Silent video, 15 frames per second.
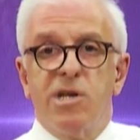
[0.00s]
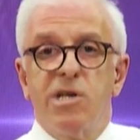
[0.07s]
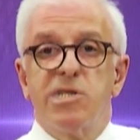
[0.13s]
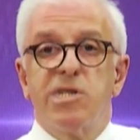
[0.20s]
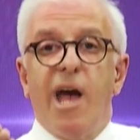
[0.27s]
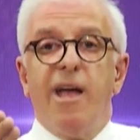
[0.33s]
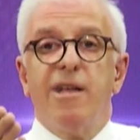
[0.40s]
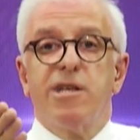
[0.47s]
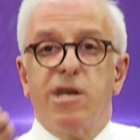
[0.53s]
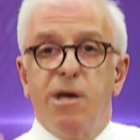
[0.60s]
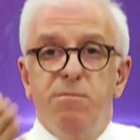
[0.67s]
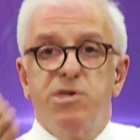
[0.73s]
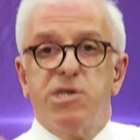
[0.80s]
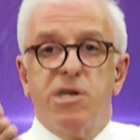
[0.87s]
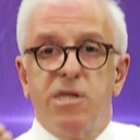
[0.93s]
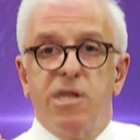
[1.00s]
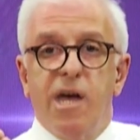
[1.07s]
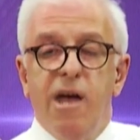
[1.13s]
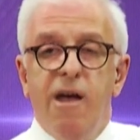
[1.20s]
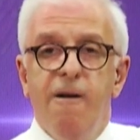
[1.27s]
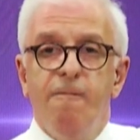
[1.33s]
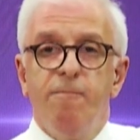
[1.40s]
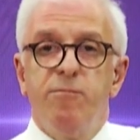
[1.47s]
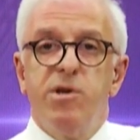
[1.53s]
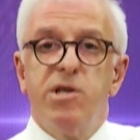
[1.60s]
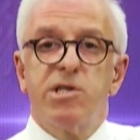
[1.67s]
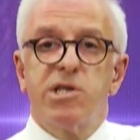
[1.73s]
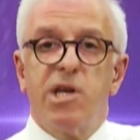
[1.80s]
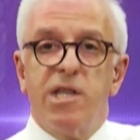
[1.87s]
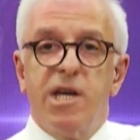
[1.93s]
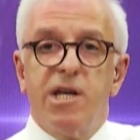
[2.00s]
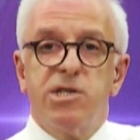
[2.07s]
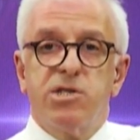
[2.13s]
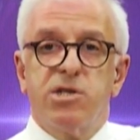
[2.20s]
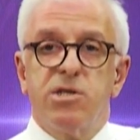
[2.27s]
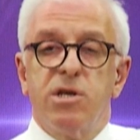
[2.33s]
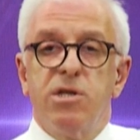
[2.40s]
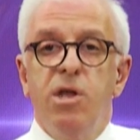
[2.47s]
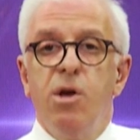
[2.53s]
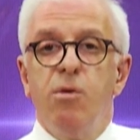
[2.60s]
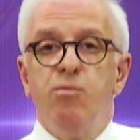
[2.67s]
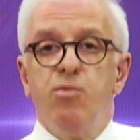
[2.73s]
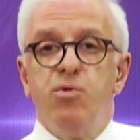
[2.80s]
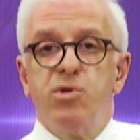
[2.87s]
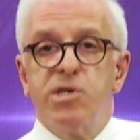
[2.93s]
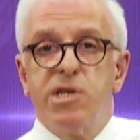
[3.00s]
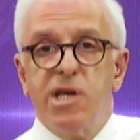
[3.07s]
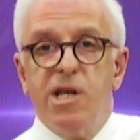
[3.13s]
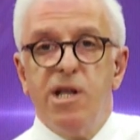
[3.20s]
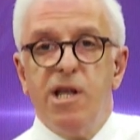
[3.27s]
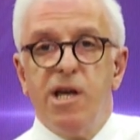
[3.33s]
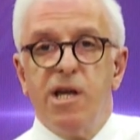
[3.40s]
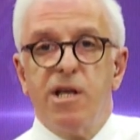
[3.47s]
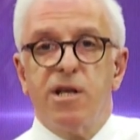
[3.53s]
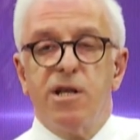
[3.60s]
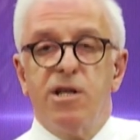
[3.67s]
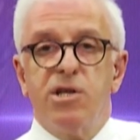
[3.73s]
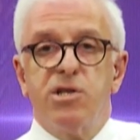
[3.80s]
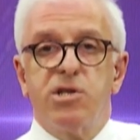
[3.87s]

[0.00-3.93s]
Sen kimsin de bir sanatçının müziğiyle ilgili,